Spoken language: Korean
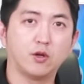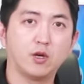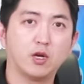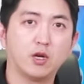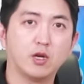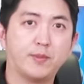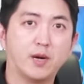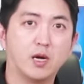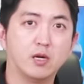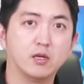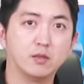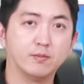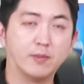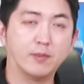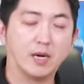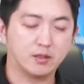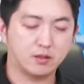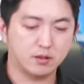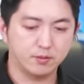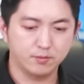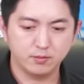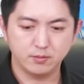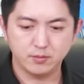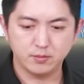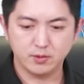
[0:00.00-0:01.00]
방금
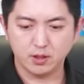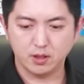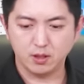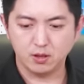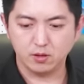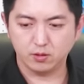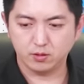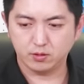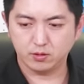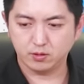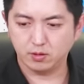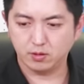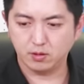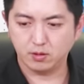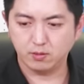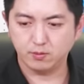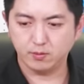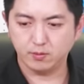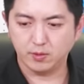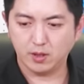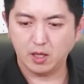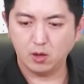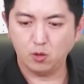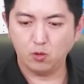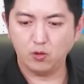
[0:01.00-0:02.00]
말씀드린 것처럼
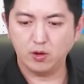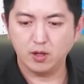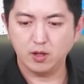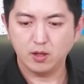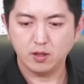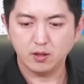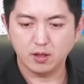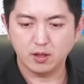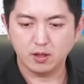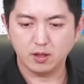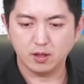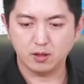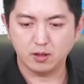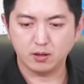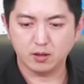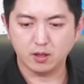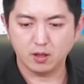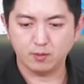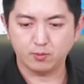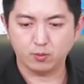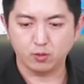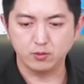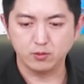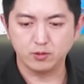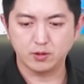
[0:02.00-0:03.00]
해외에다가
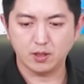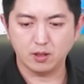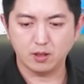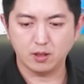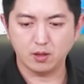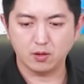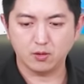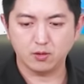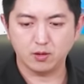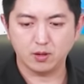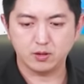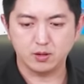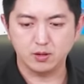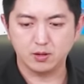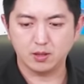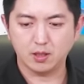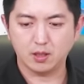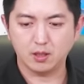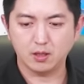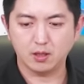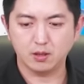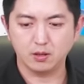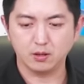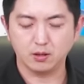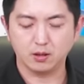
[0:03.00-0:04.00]
본사를 내거나 지사를
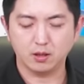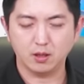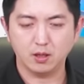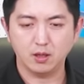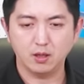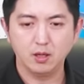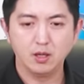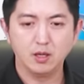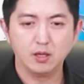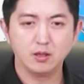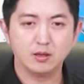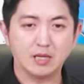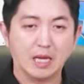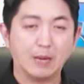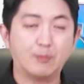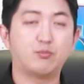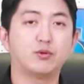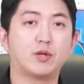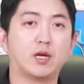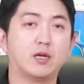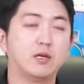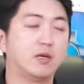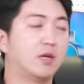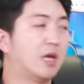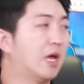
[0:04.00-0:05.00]
내는 게
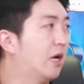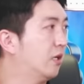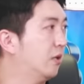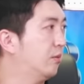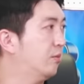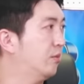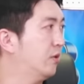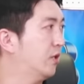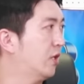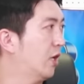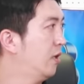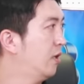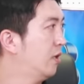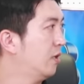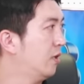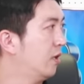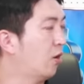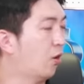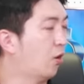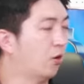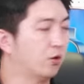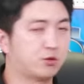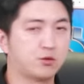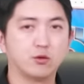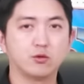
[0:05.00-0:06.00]
나쁘다는 게 아닙니다. 이게
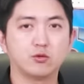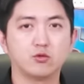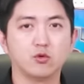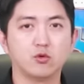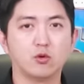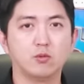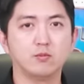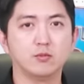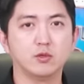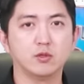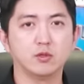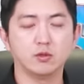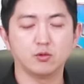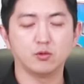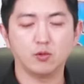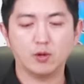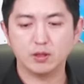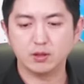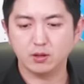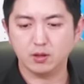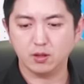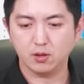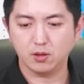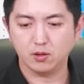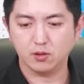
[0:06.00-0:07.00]
어쩔 수 없는
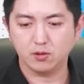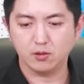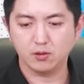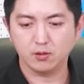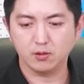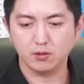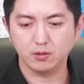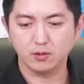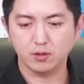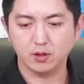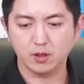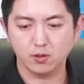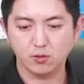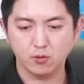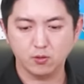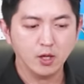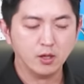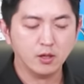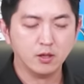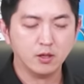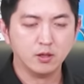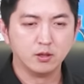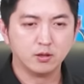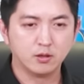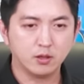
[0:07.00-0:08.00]

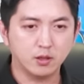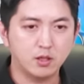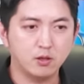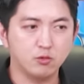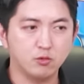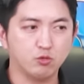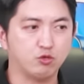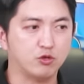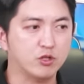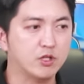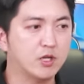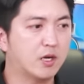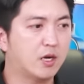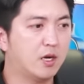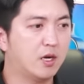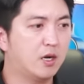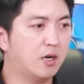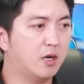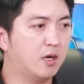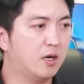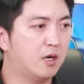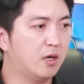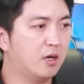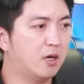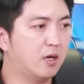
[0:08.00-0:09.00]
환경이고, 특히
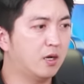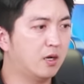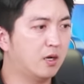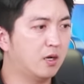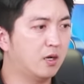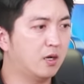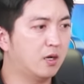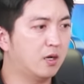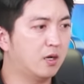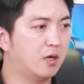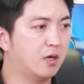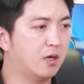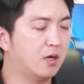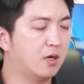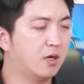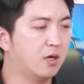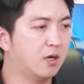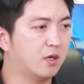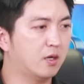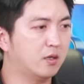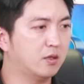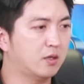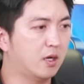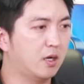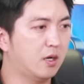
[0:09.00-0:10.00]

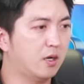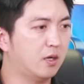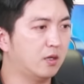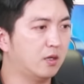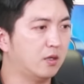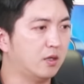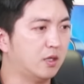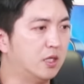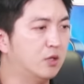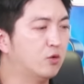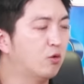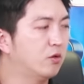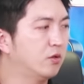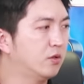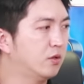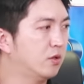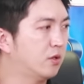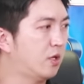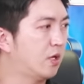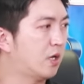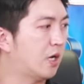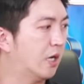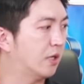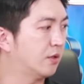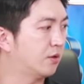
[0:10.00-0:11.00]
우리나라의 인원들이
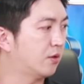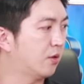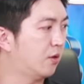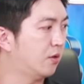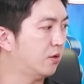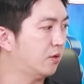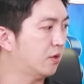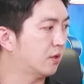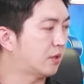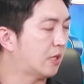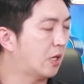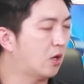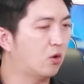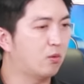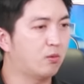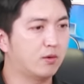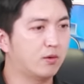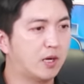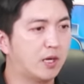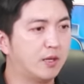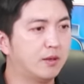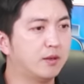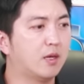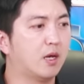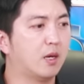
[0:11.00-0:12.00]
가서 이제 사업을
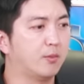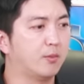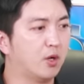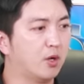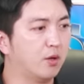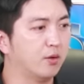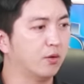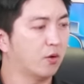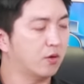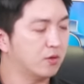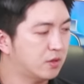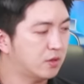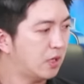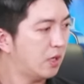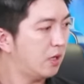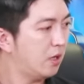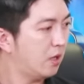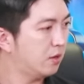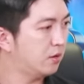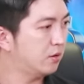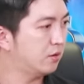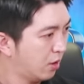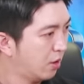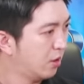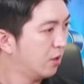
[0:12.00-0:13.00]
한다면
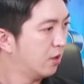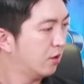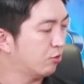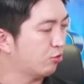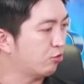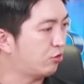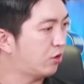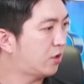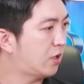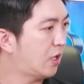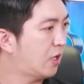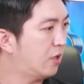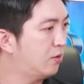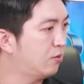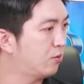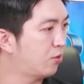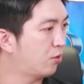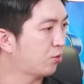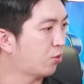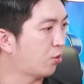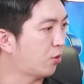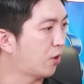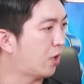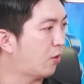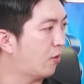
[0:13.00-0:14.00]
언젠가는 우리 땅으로
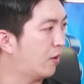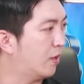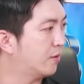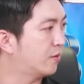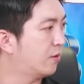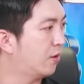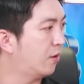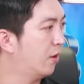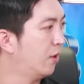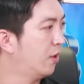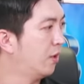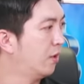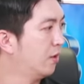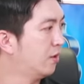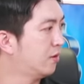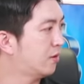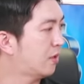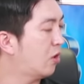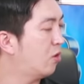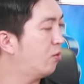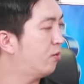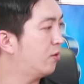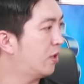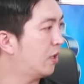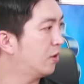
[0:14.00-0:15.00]
돌아와서
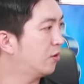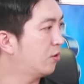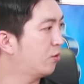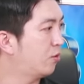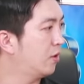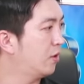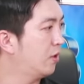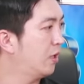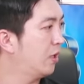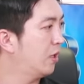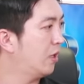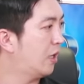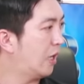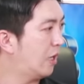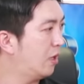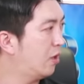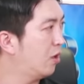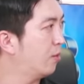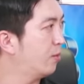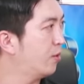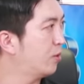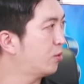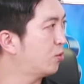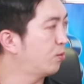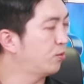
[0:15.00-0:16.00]
사업을 하도록
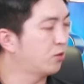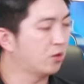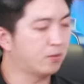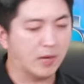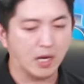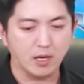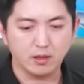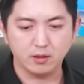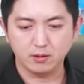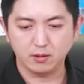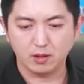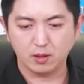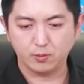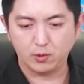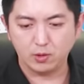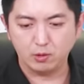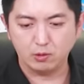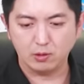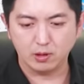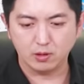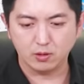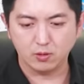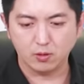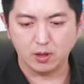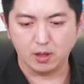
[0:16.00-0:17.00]
하려면 좀 더 많은 게
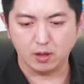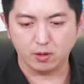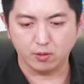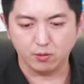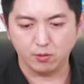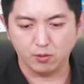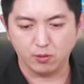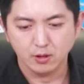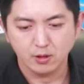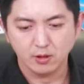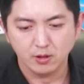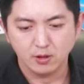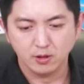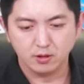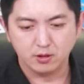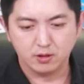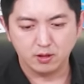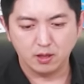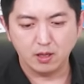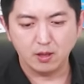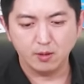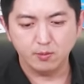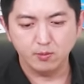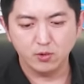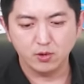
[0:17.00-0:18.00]
필요할 것 같고,
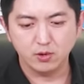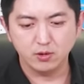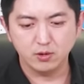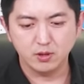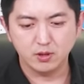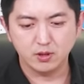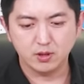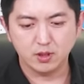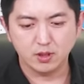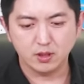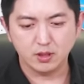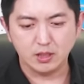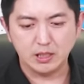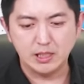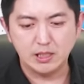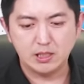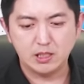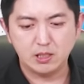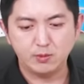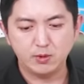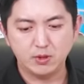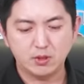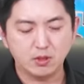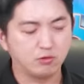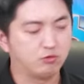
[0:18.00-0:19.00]
그러면 이제
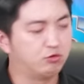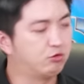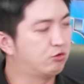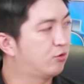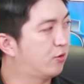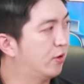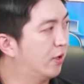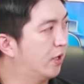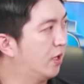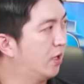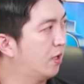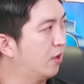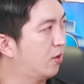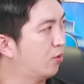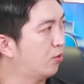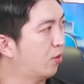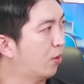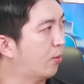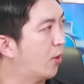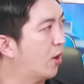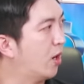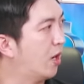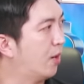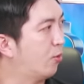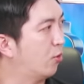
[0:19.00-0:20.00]
22대 국회로
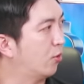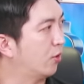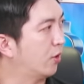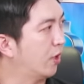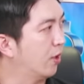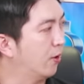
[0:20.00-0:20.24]
넘어가 볼게요.